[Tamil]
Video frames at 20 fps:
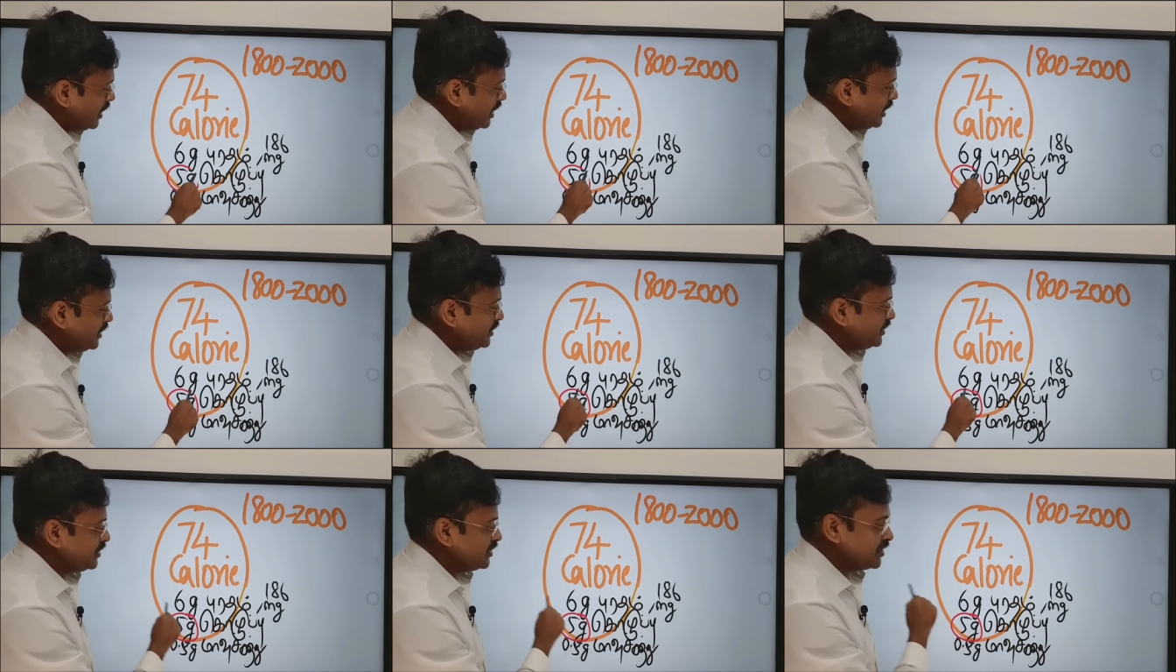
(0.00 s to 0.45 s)

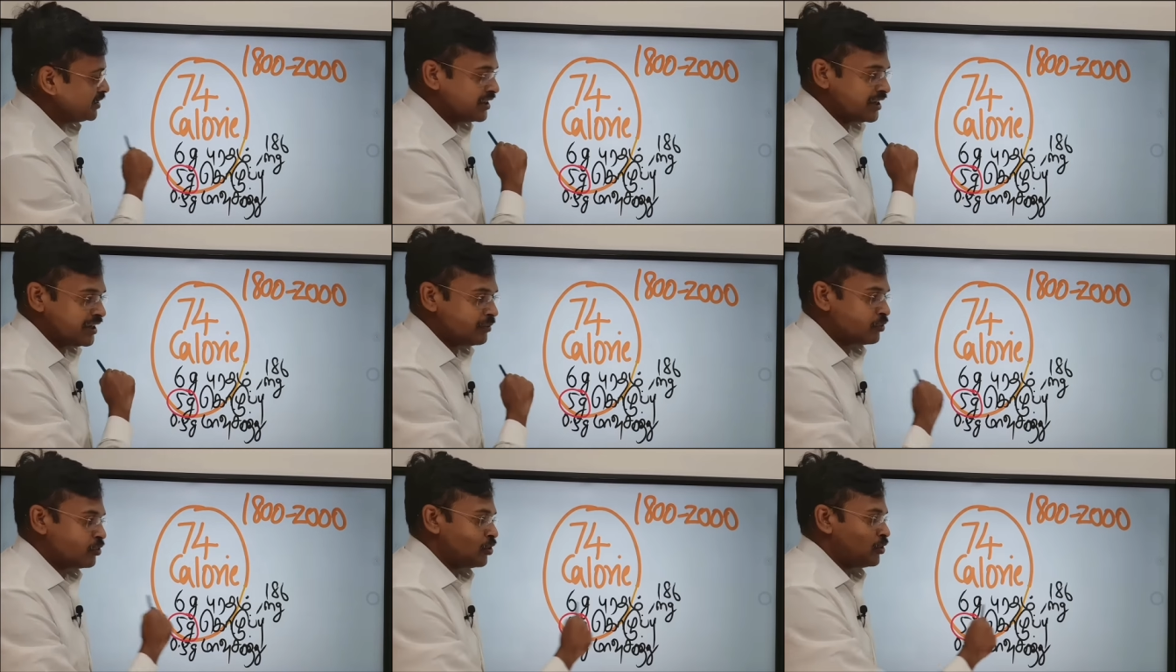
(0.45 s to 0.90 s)
ஐந்து
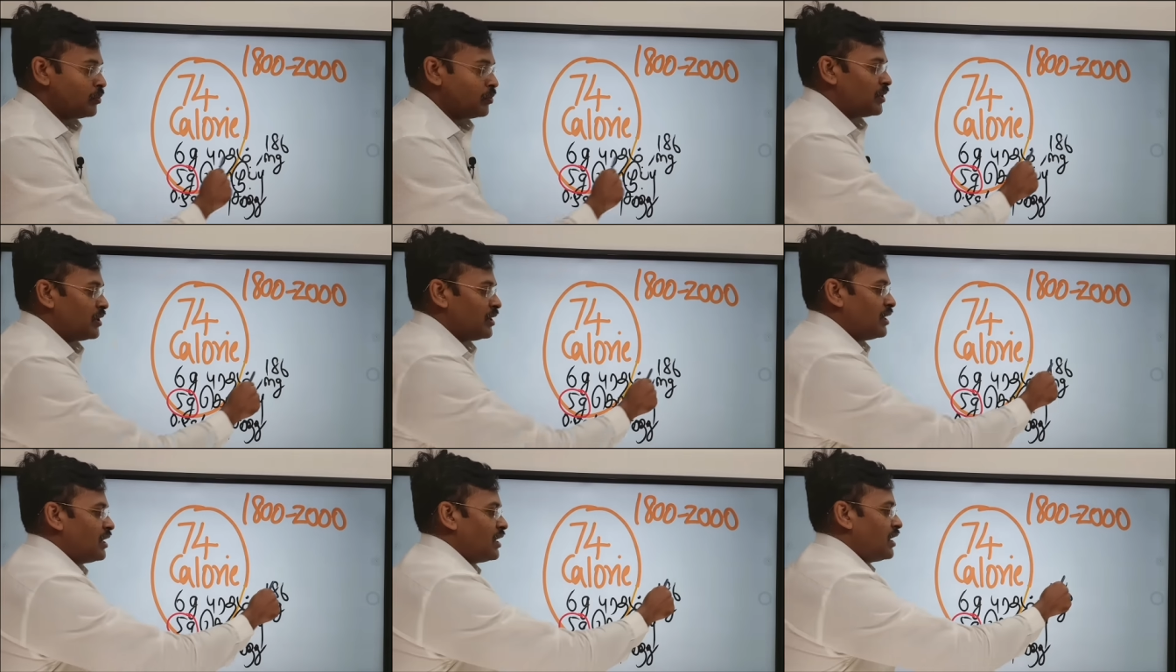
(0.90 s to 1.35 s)
கிராம்
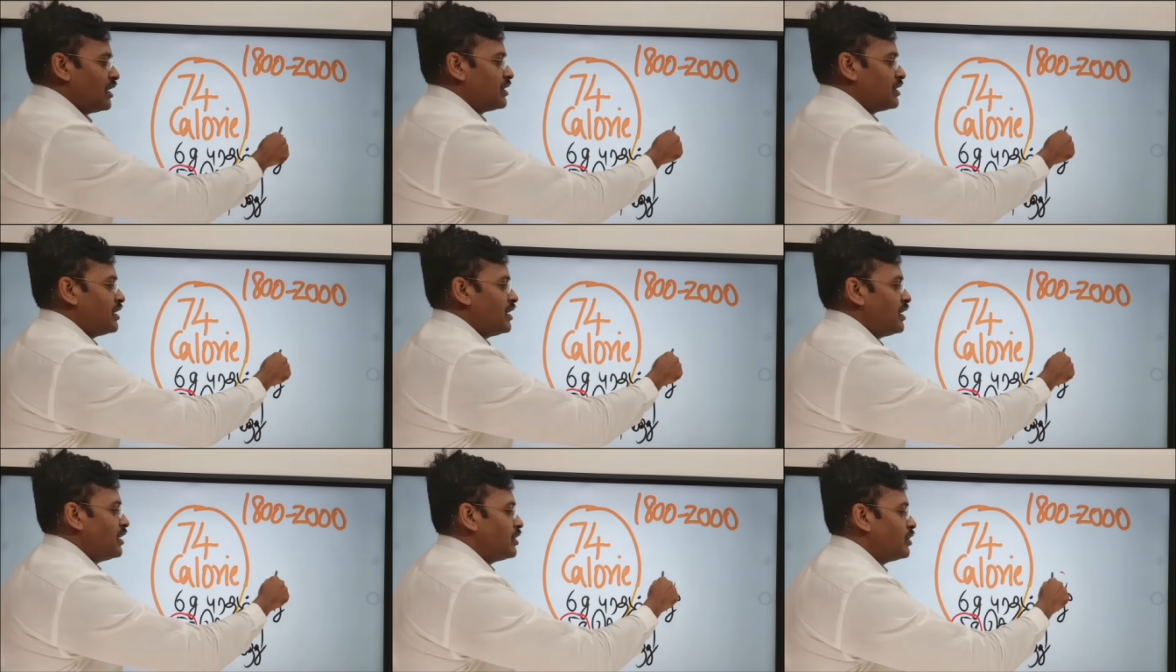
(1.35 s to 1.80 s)
கொழுப்புகள்
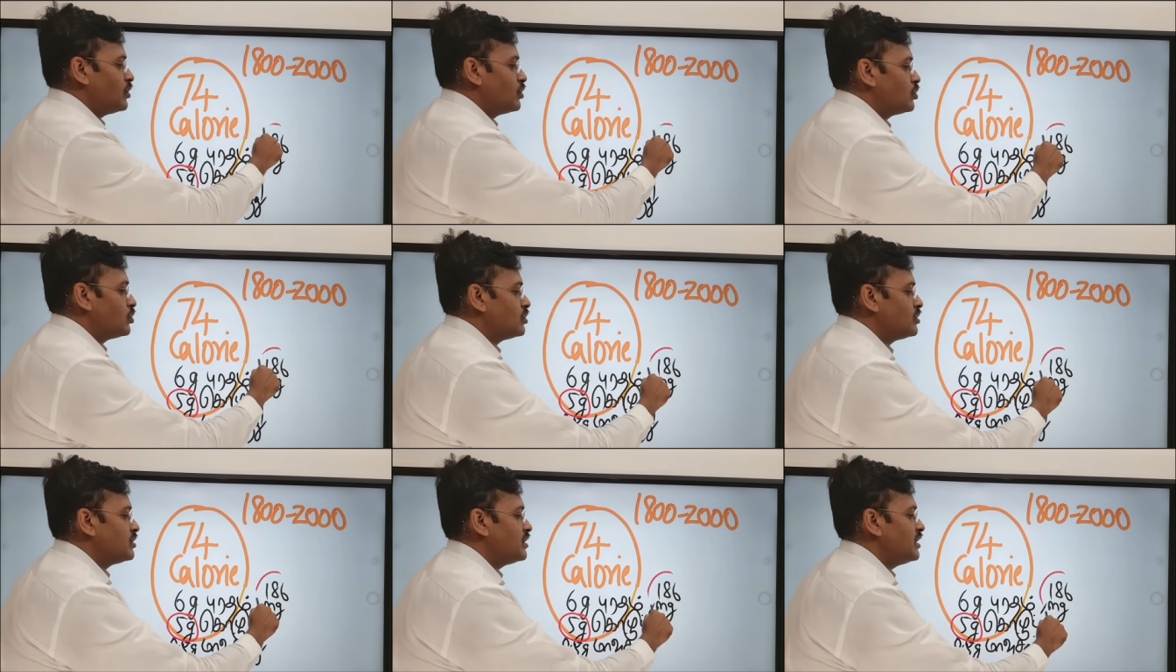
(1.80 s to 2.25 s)
அதுல
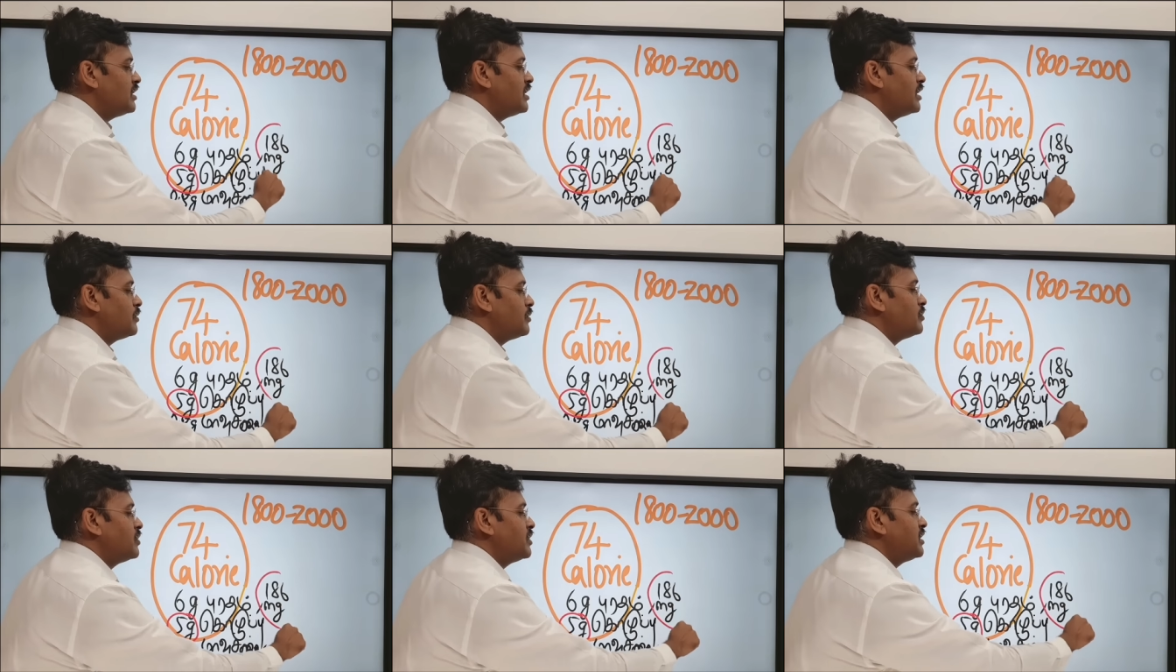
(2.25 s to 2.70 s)
நூத்தி
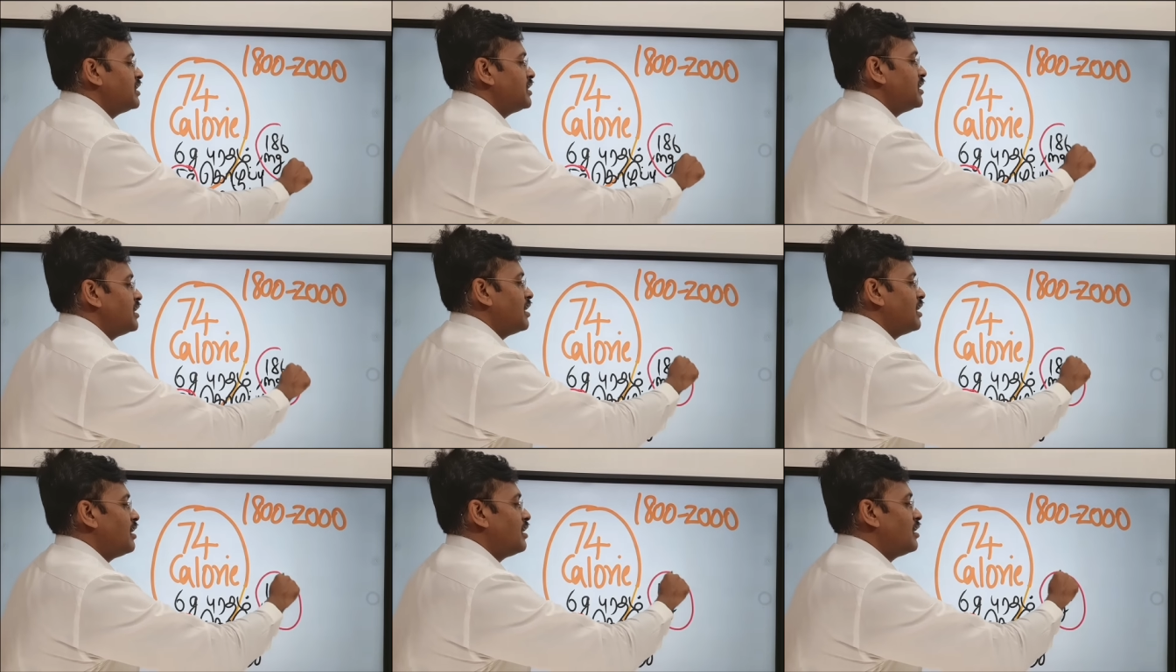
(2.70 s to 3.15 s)
எண்பத்தி
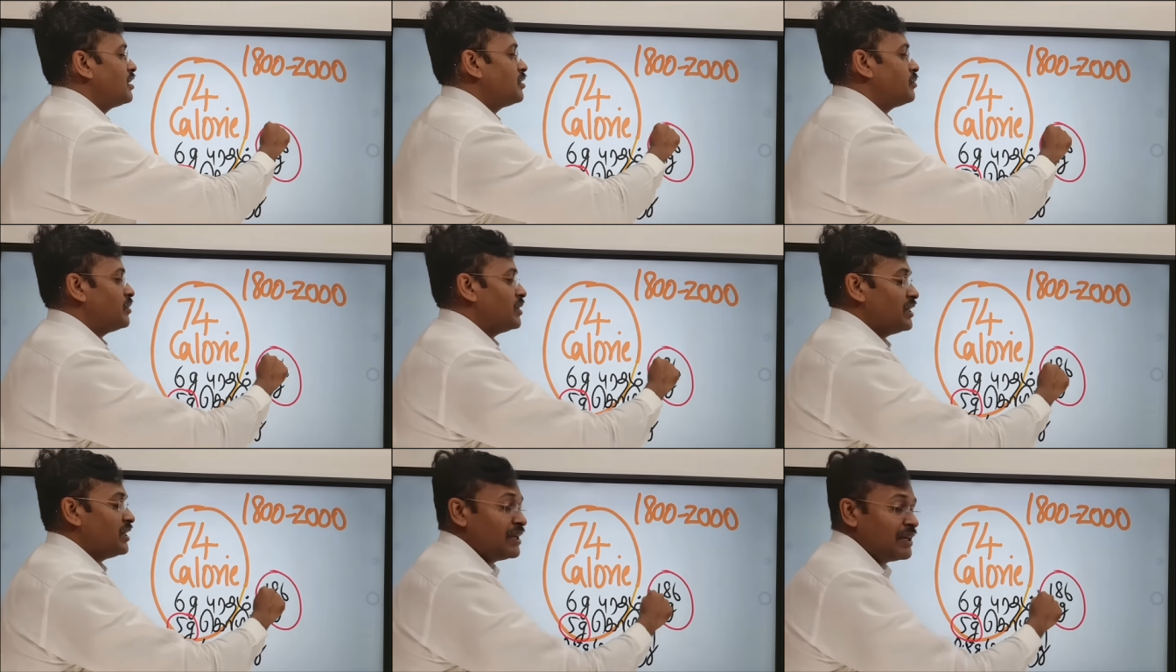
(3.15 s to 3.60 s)
ஆறு
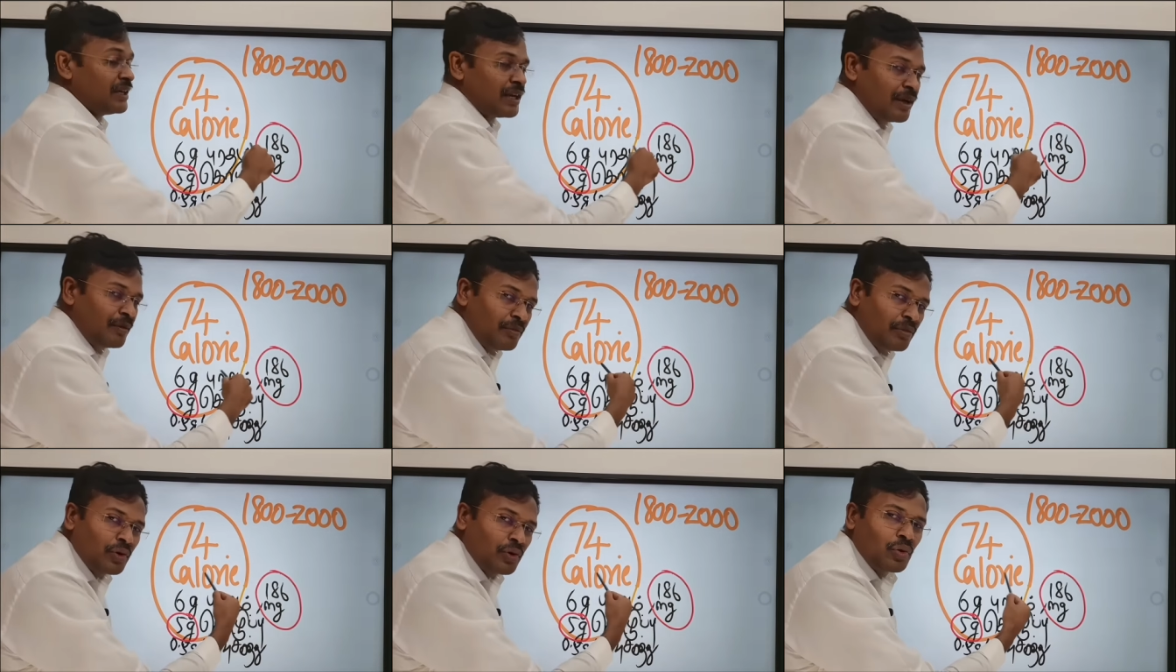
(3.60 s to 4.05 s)

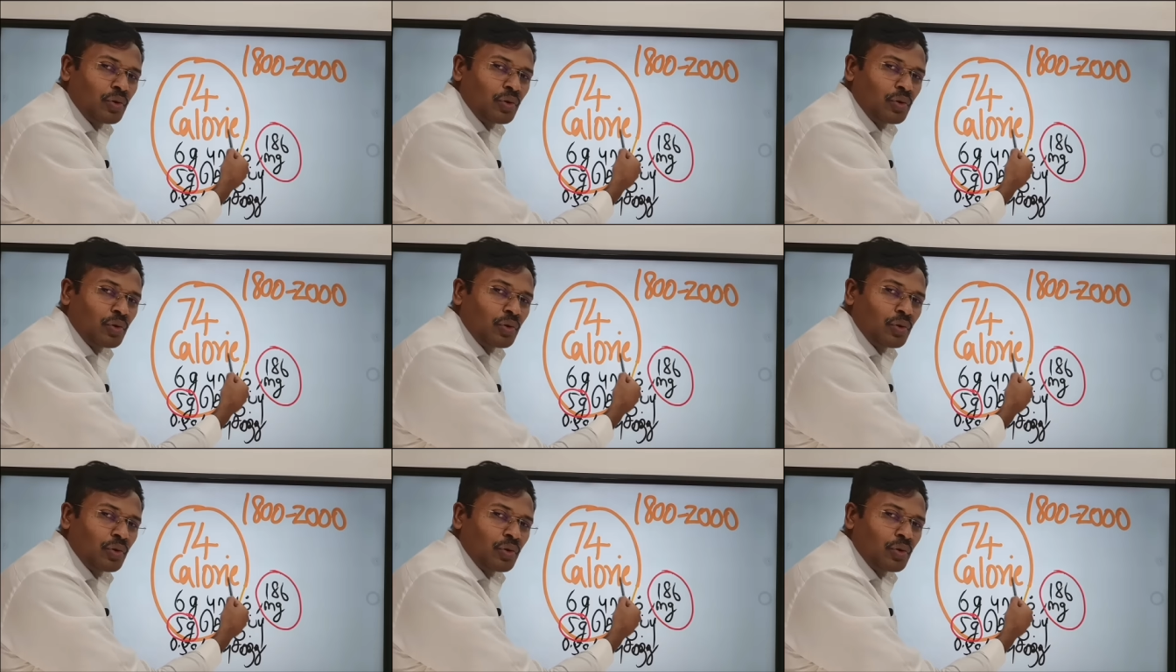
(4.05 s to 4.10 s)
மில்லிகிராம்